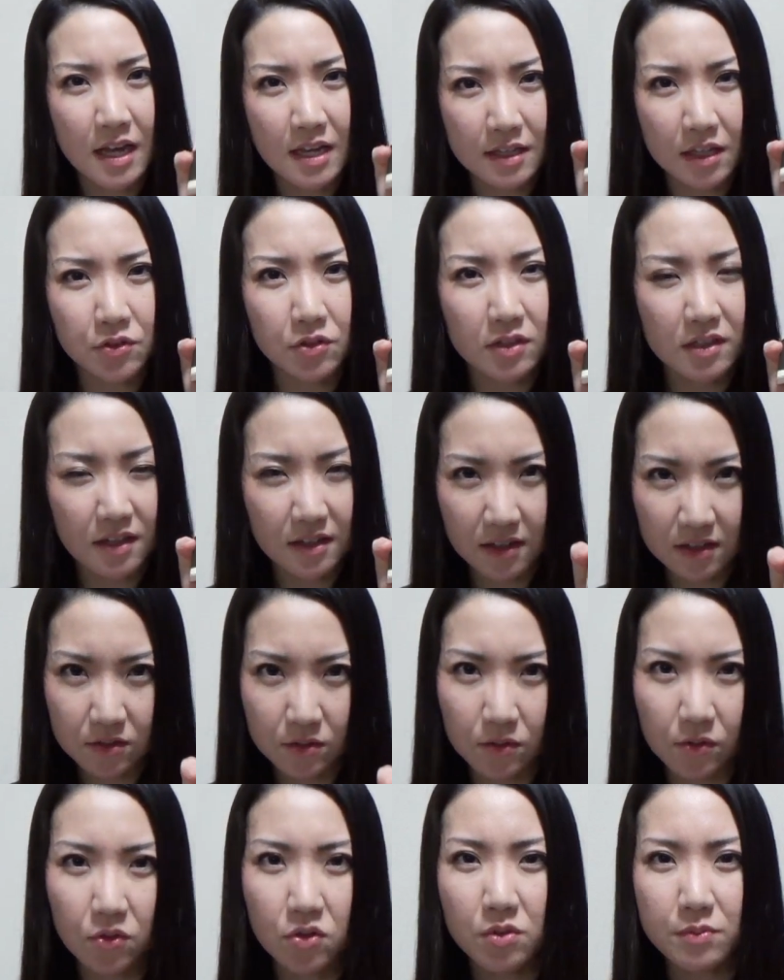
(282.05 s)
なのであ
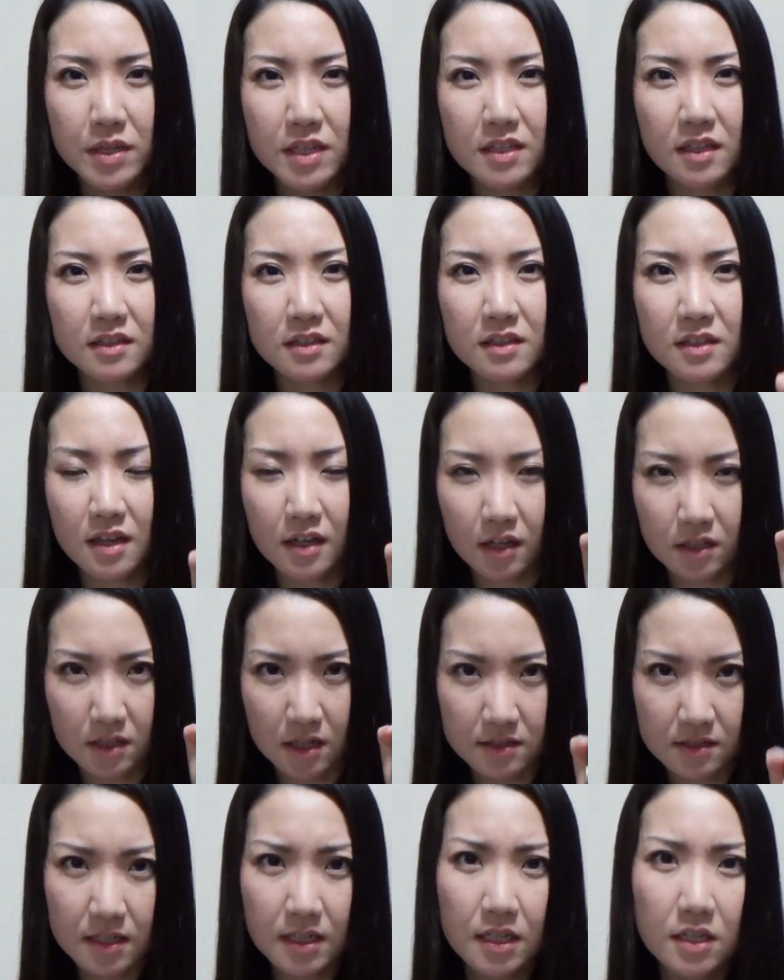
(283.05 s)
のお読みになってない方
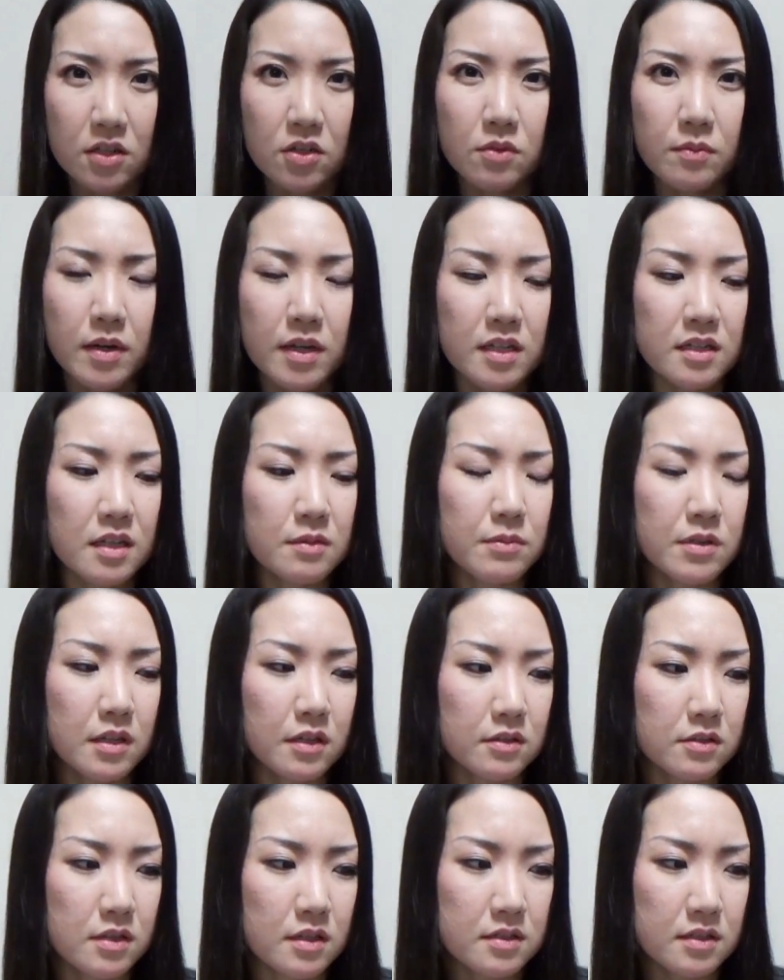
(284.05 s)
は是非読まれてみ
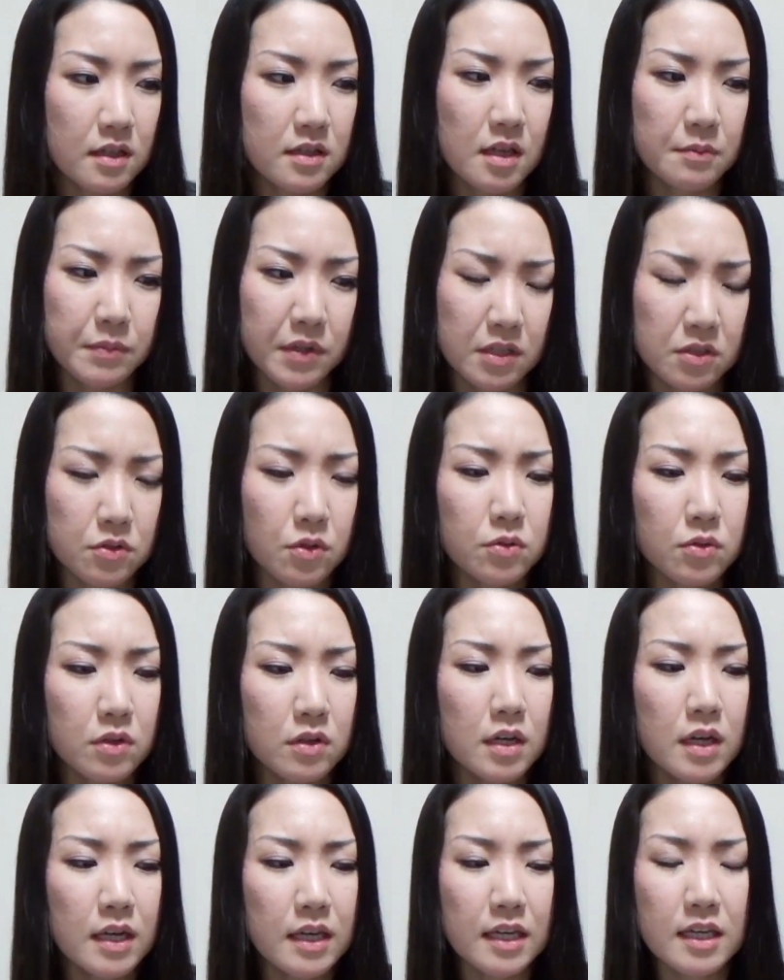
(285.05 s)
てください。やっぱり人の
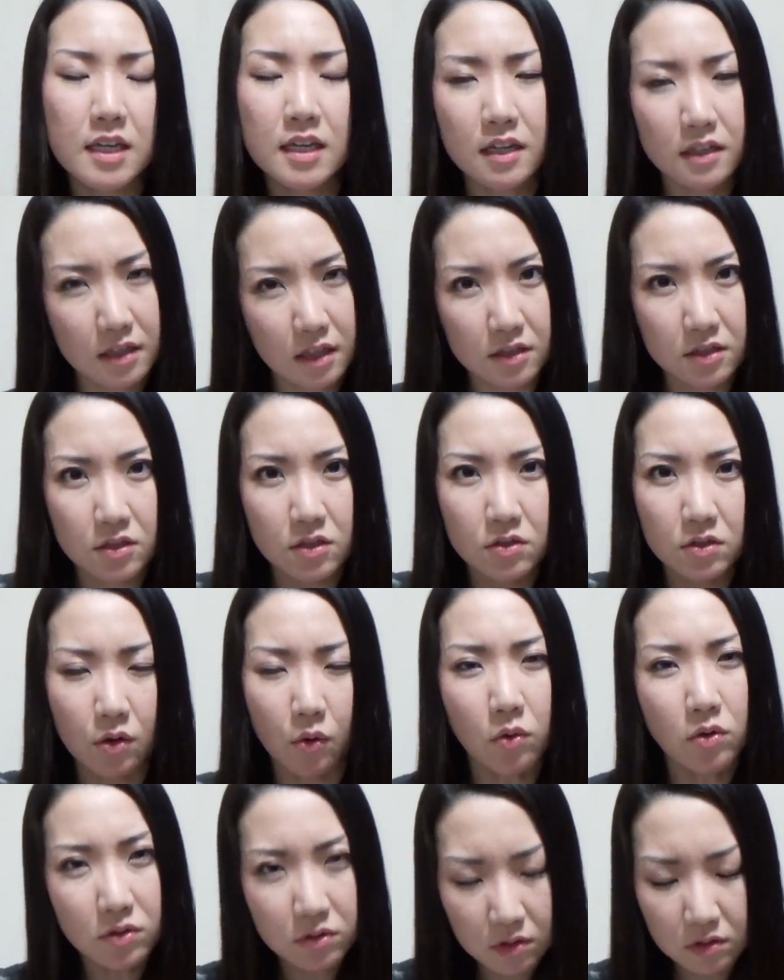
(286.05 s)
生き方っていうのは
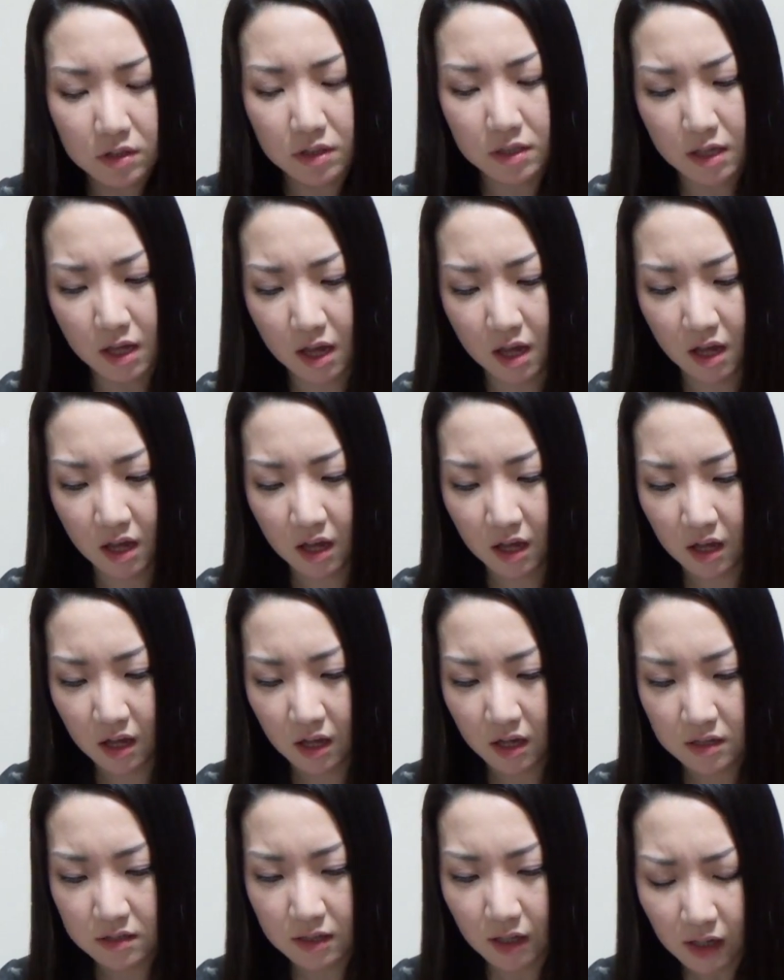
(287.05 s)
本当にね、
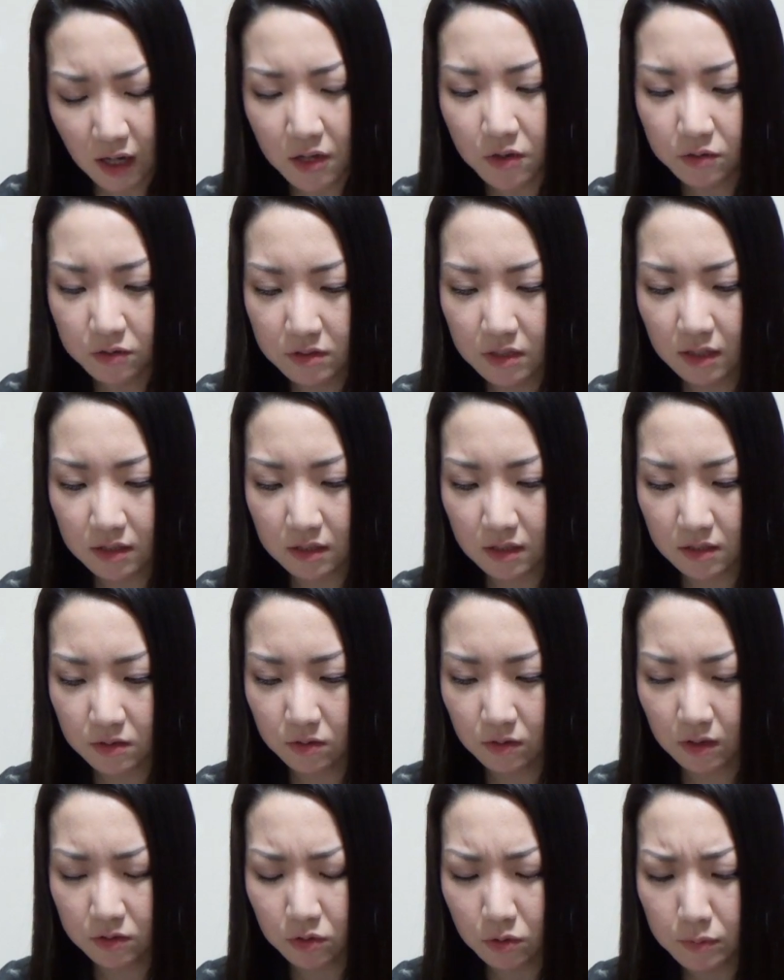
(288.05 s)
仲良くなったり
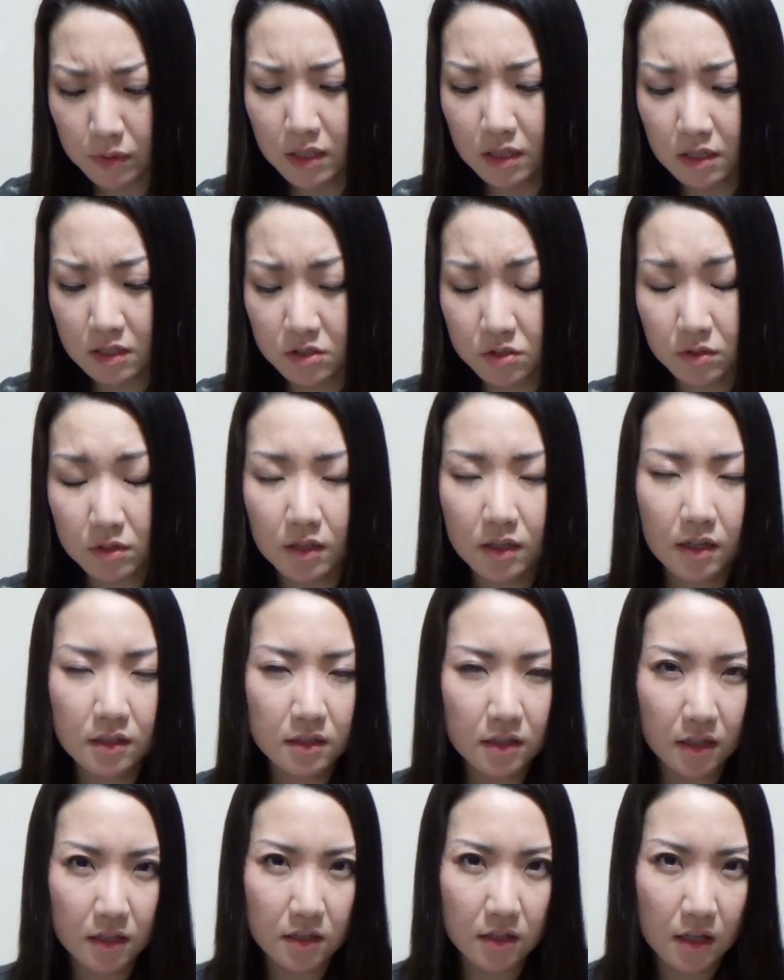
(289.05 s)
とか飲みに一緒に行か
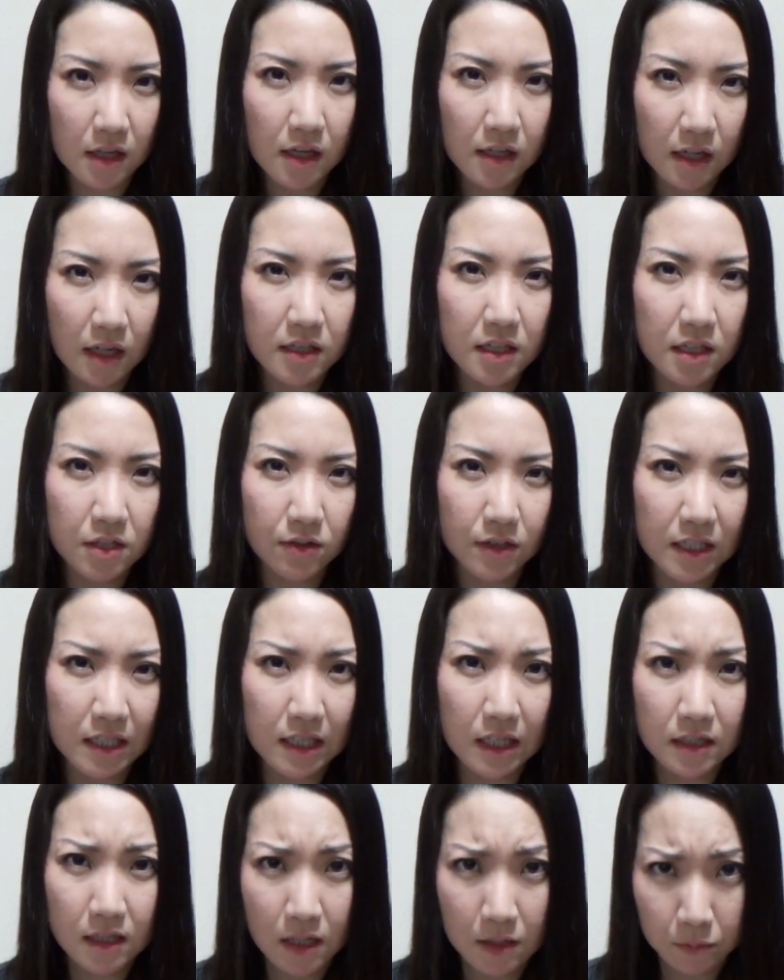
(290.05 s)
ない限りは聞
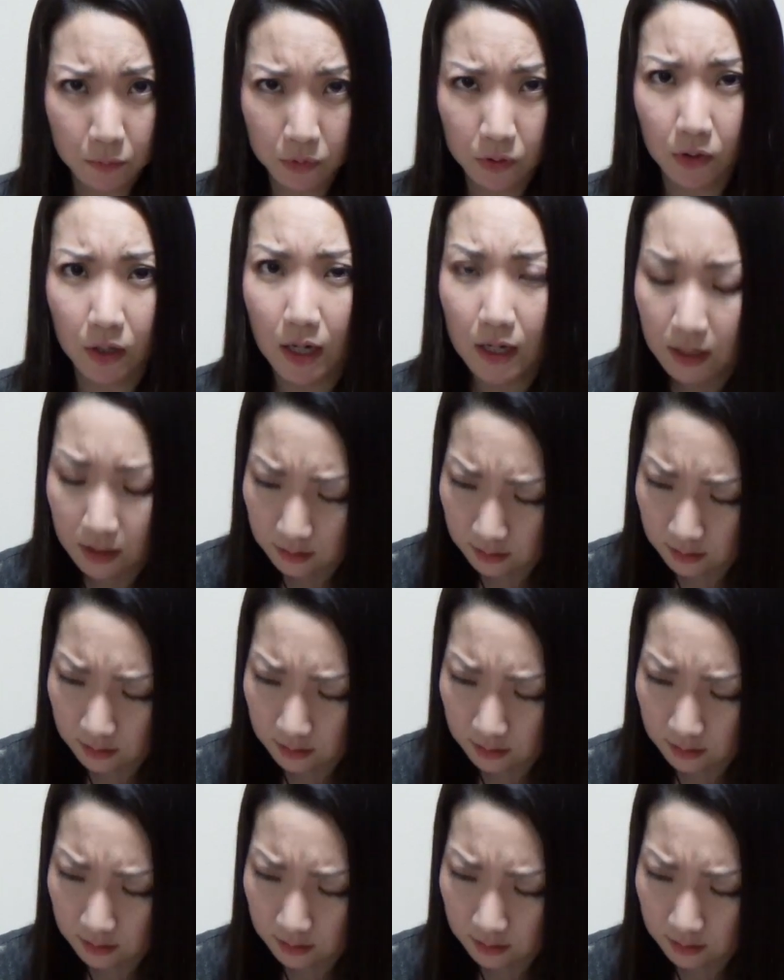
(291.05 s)
けないものが